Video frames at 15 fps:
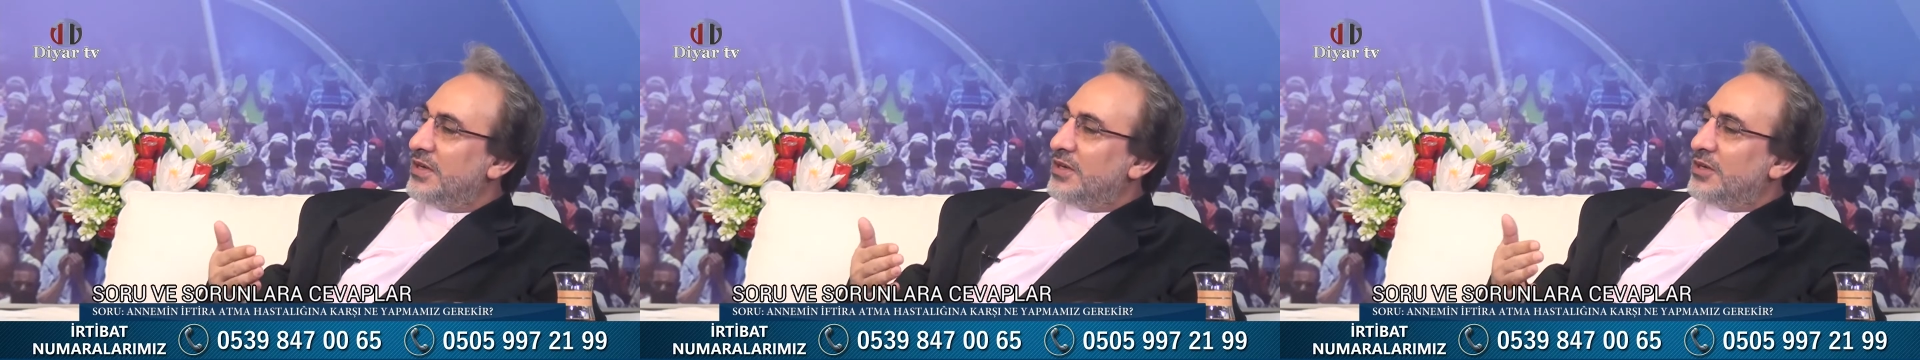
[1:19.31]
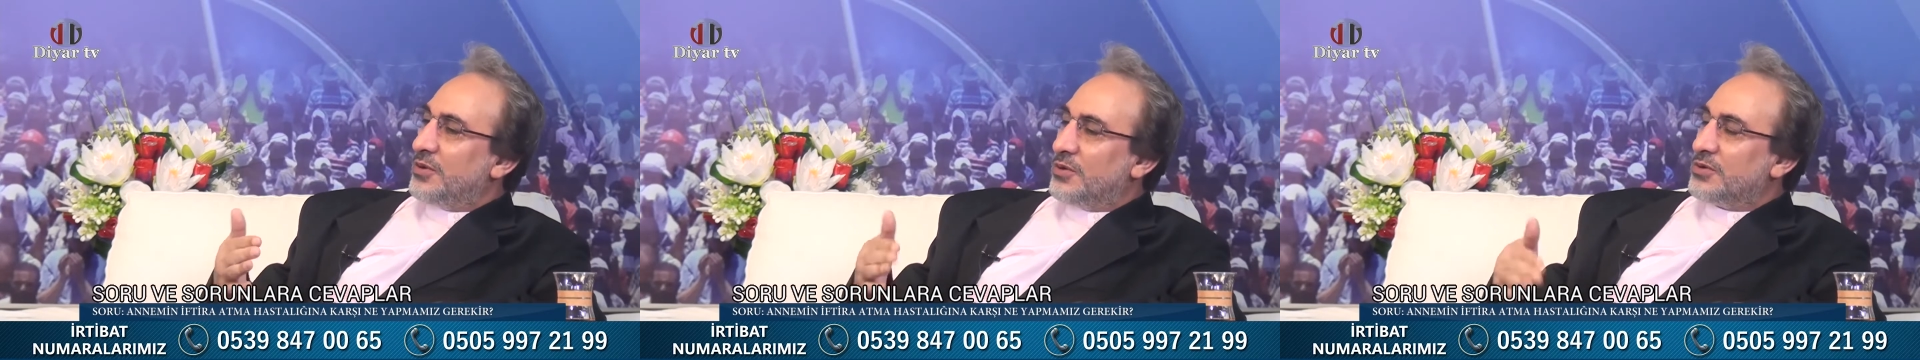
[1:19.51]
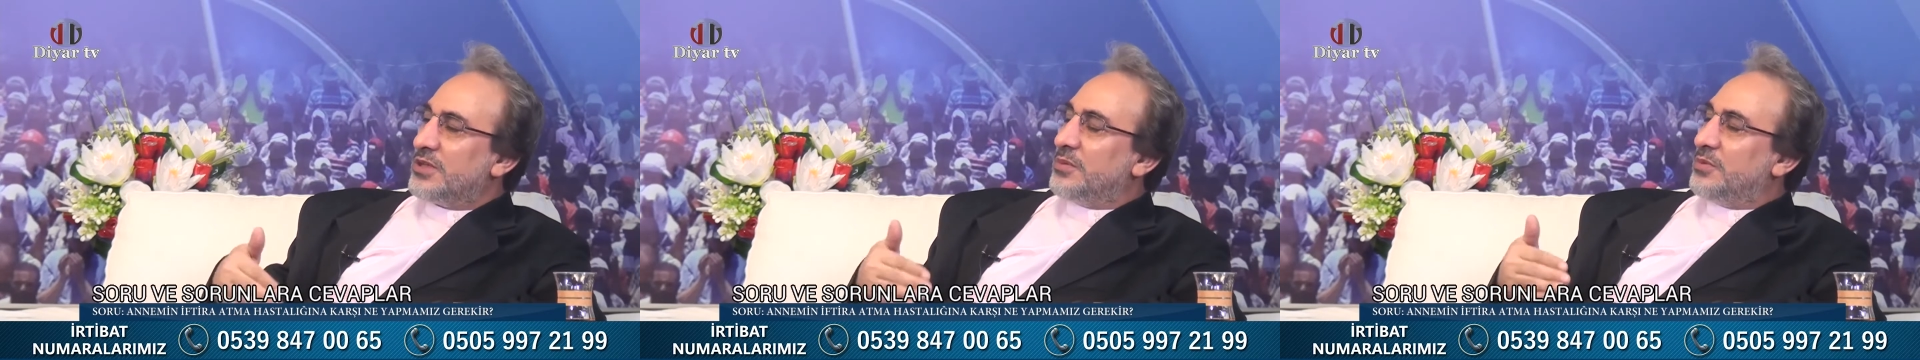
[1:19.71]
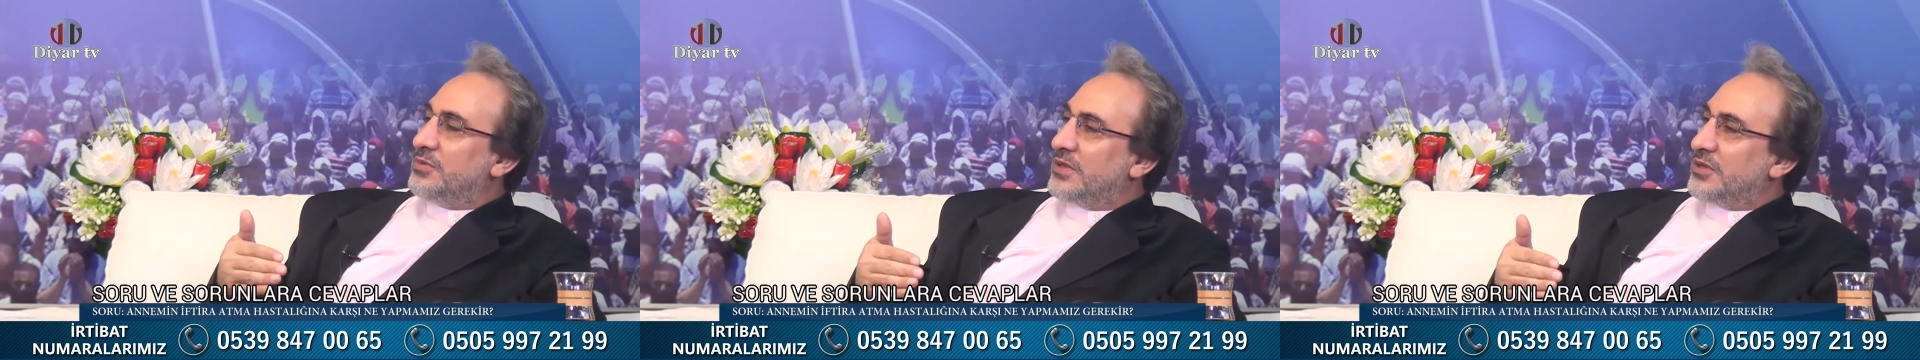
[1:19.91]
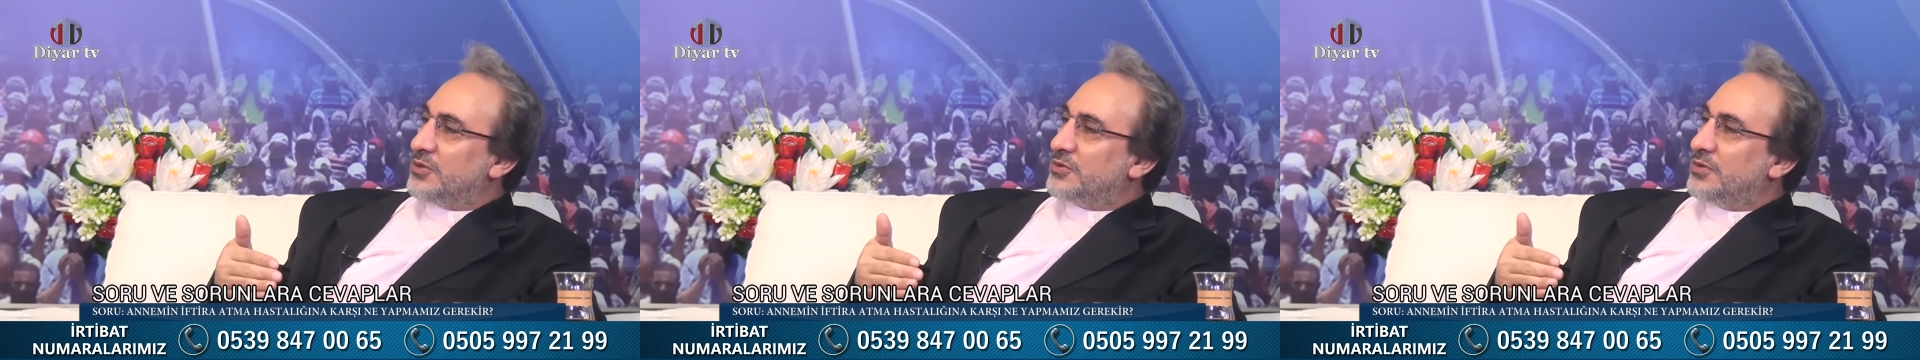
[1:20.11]
o da bunları
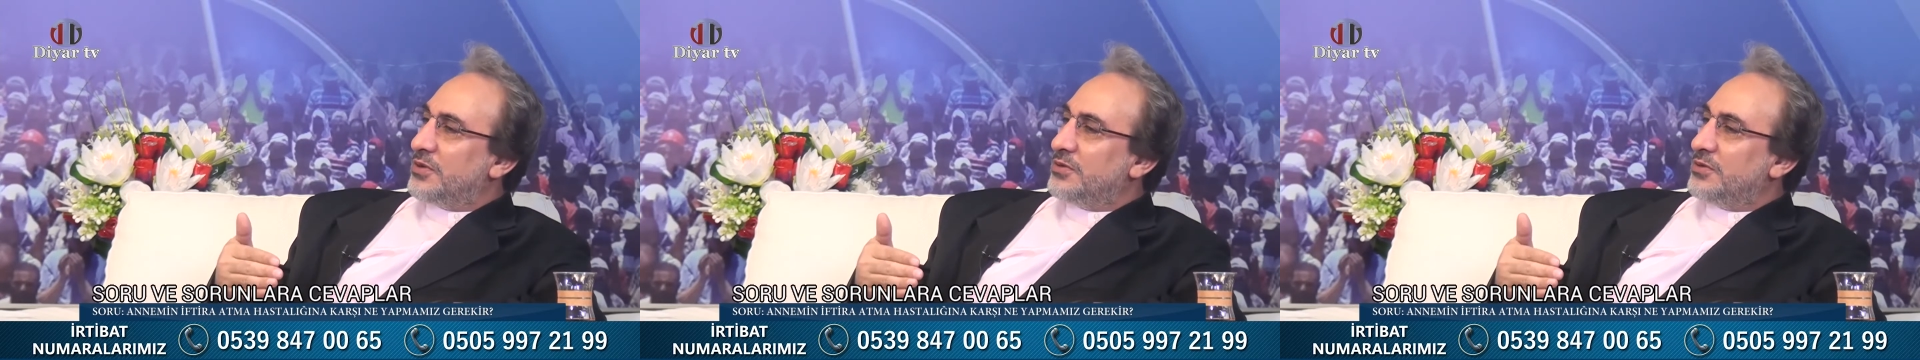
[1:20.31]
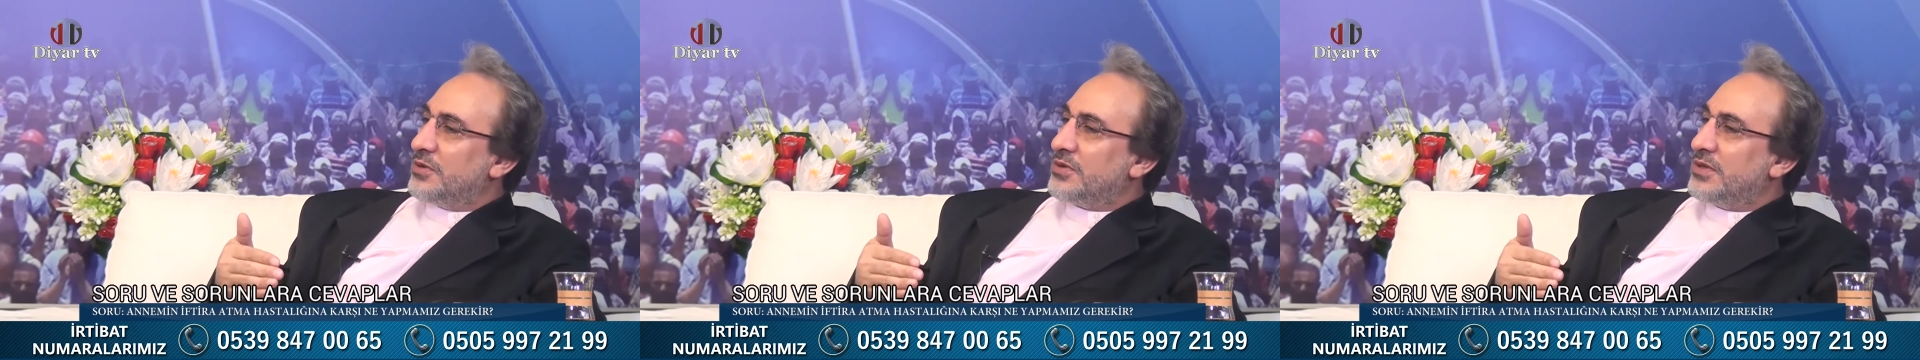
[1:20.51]
söylüyor,